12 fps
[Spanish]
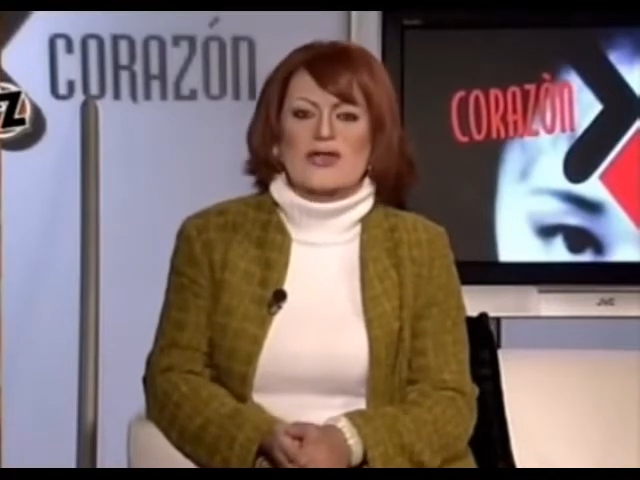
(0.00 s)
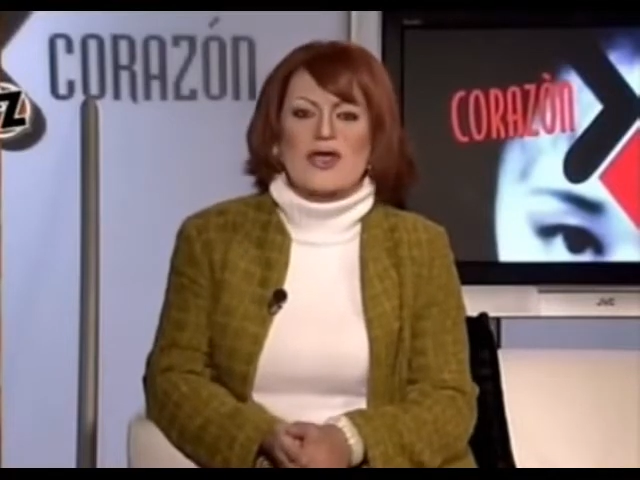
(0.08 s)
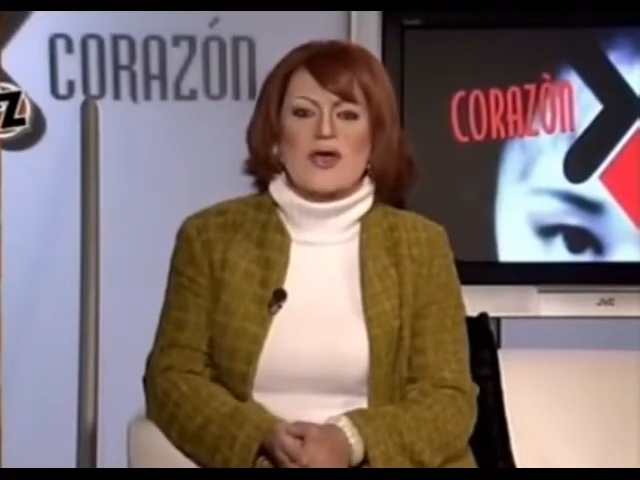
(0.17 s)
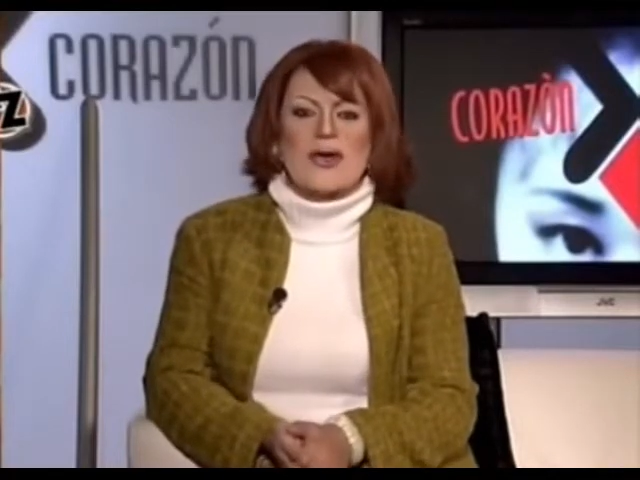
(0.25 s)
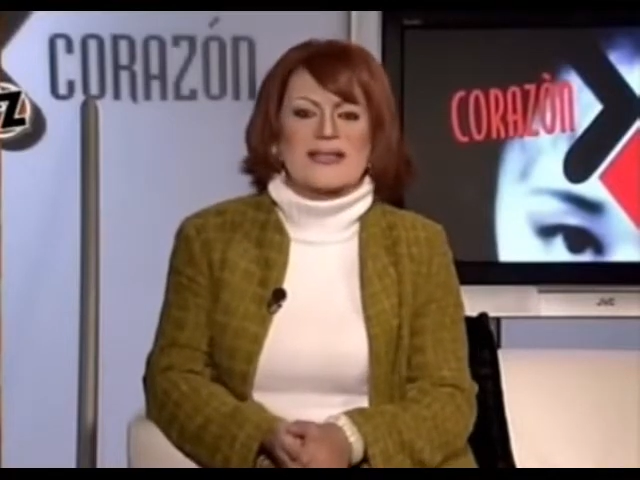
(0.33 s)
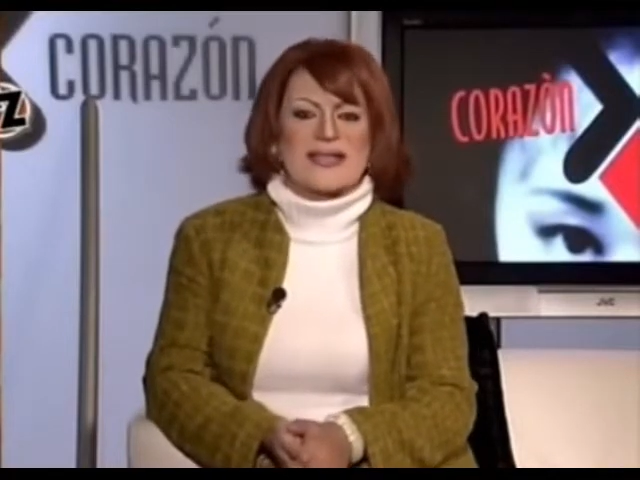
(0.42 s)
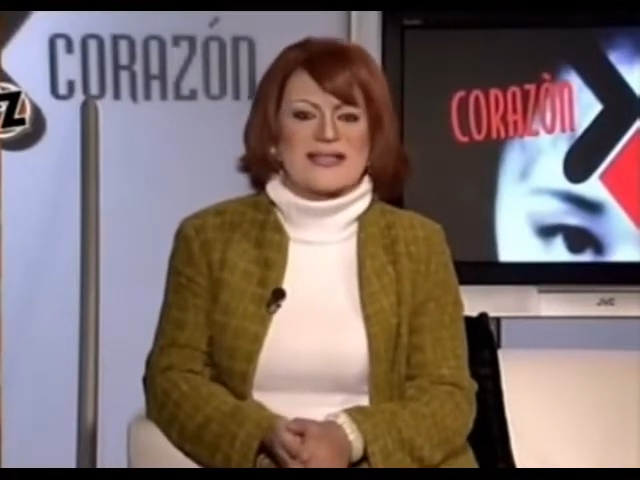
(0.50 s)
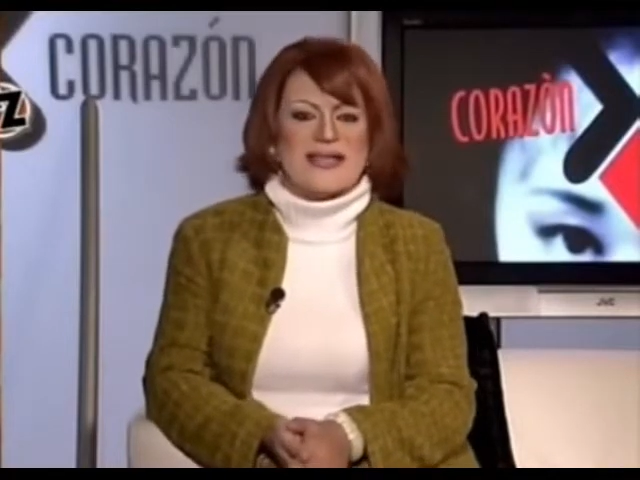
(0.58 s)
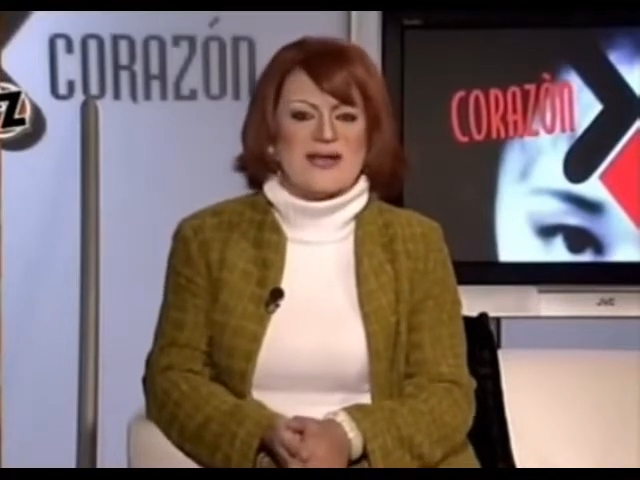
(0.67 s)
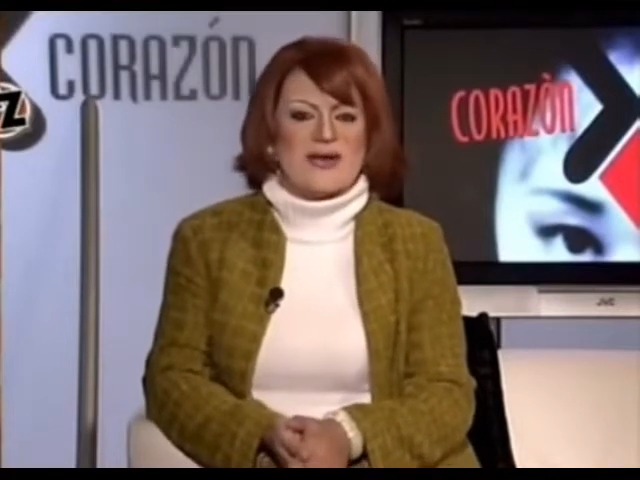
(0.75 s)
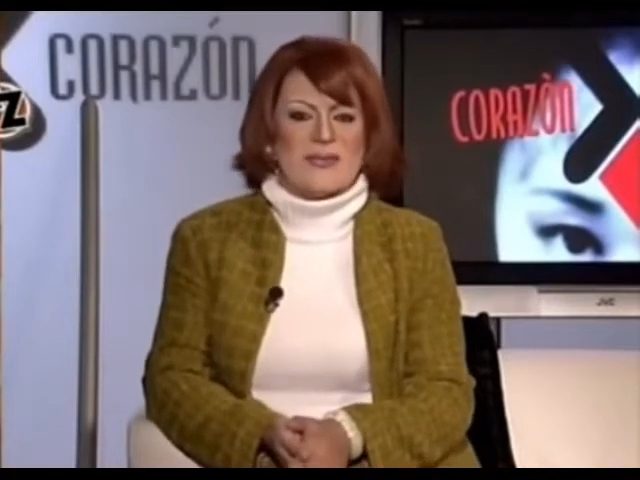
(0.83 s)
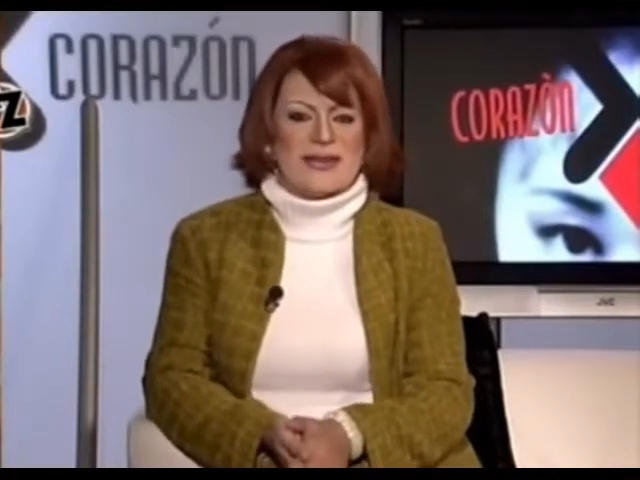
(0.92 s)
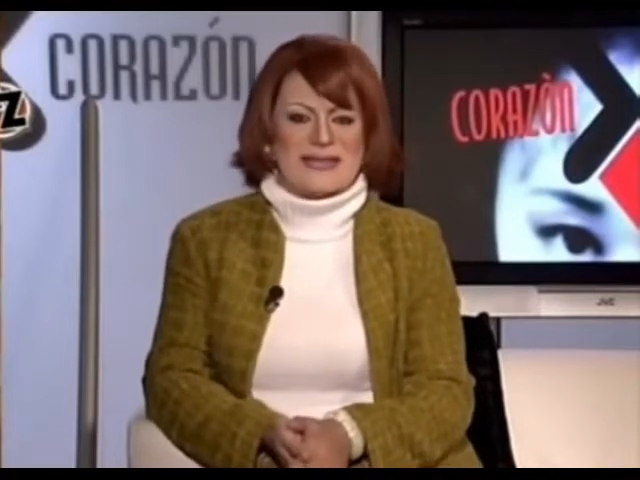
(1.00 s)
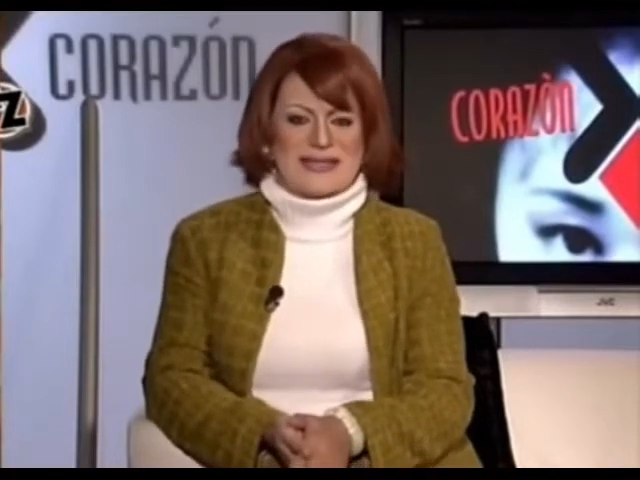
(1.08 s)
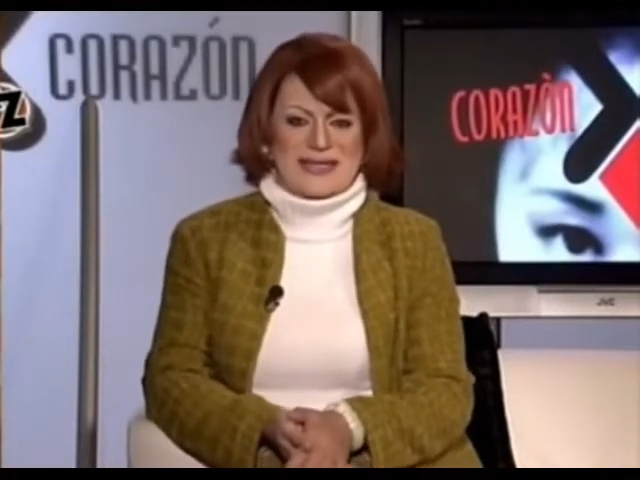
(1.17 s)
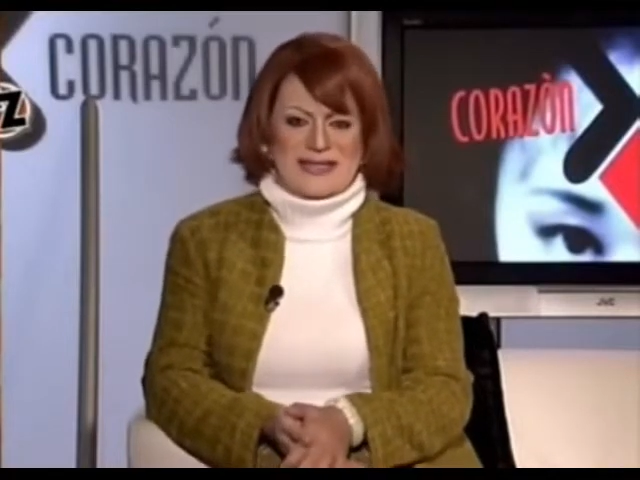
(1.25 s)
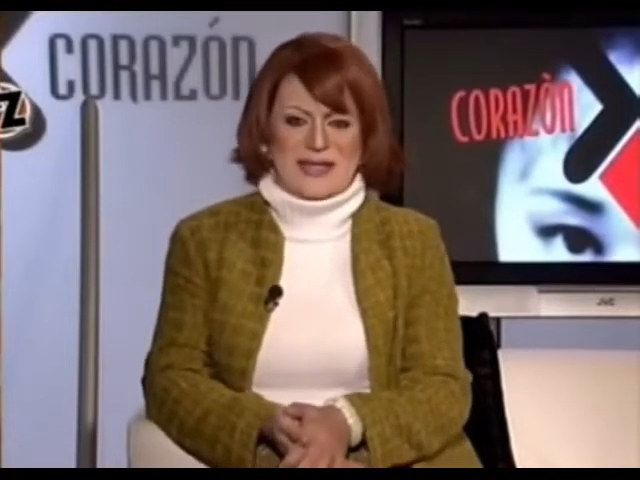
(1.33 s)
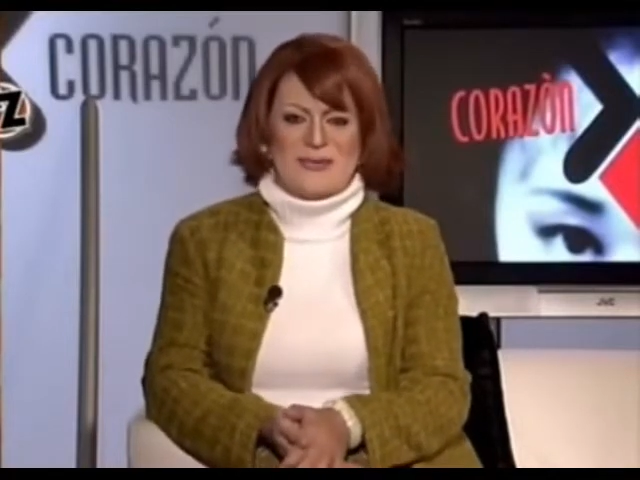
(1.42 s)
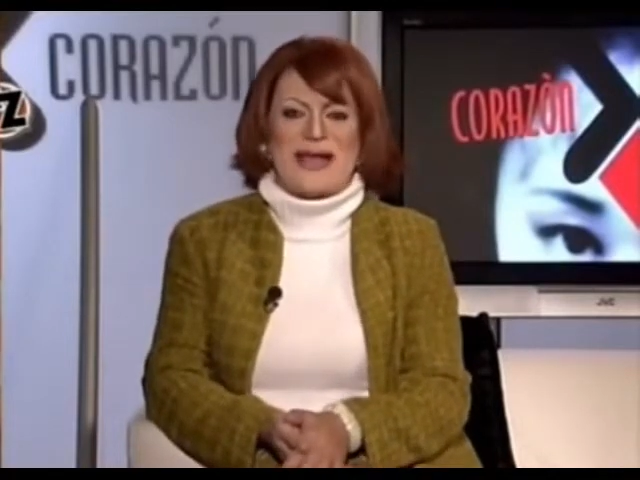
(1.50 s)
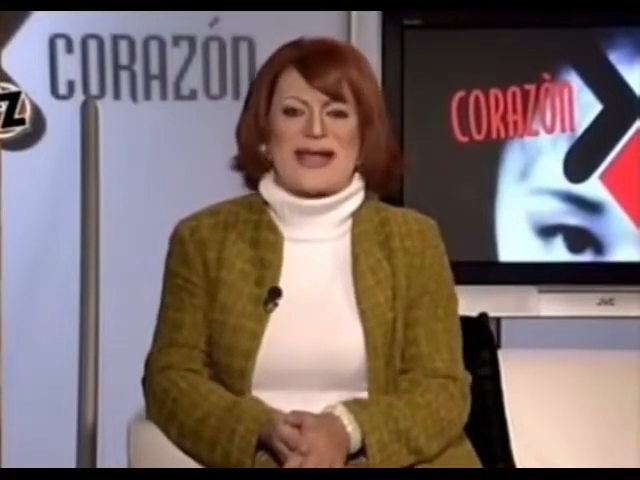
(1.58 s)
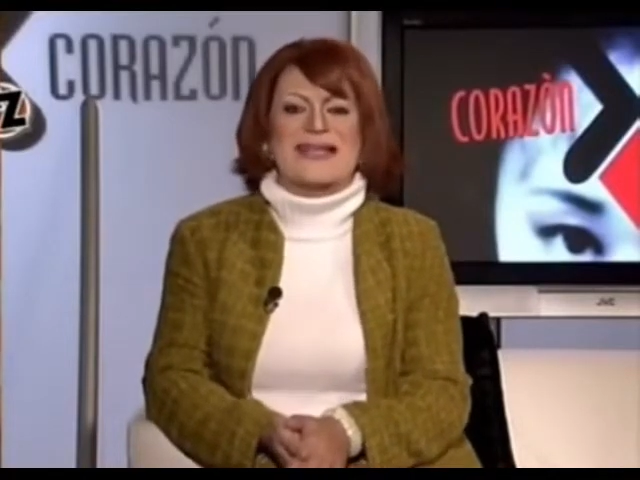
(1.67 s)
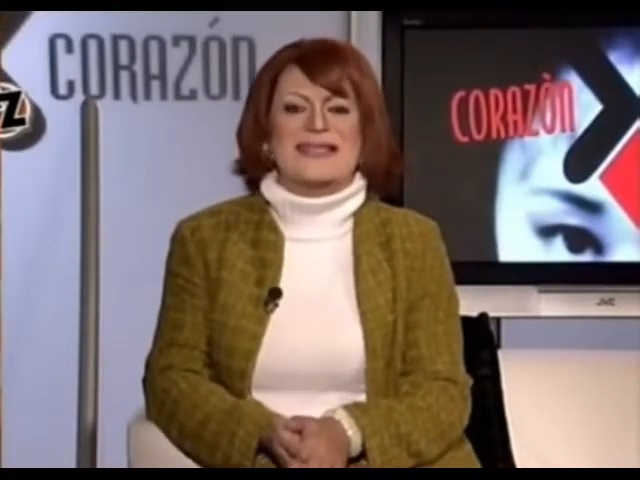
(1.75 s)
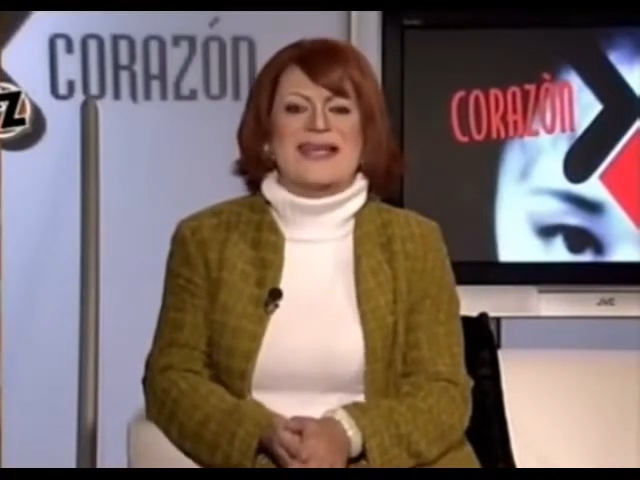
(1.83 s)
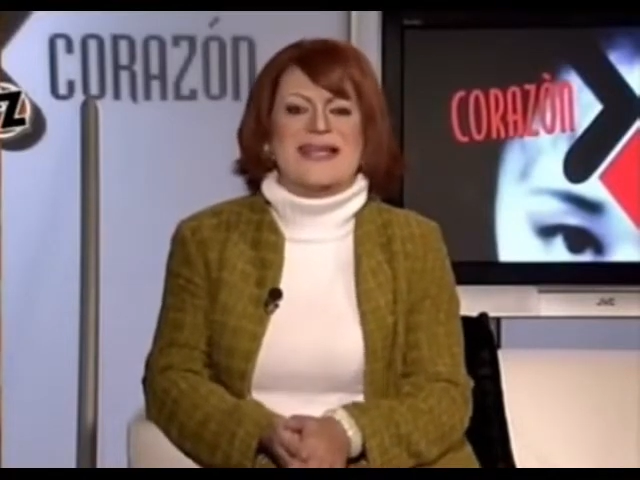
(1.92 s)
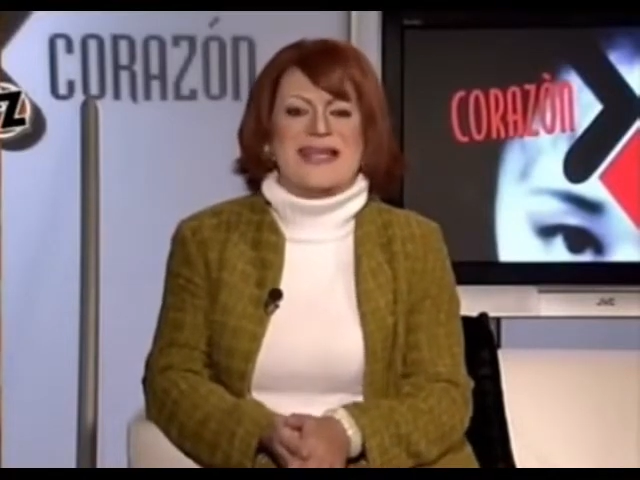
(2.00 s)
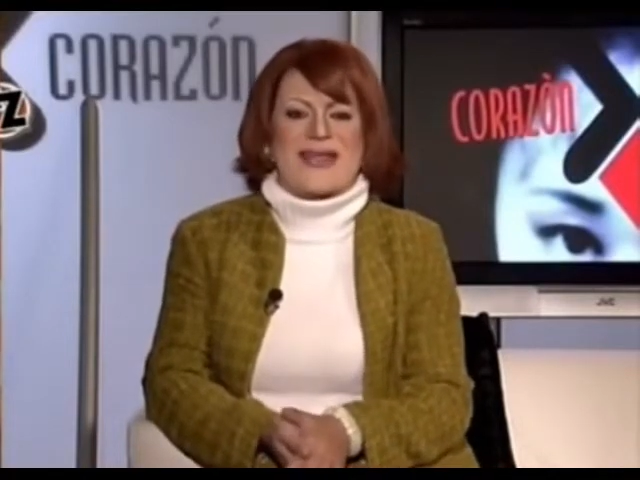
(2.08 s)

conoció hace cinco meses en una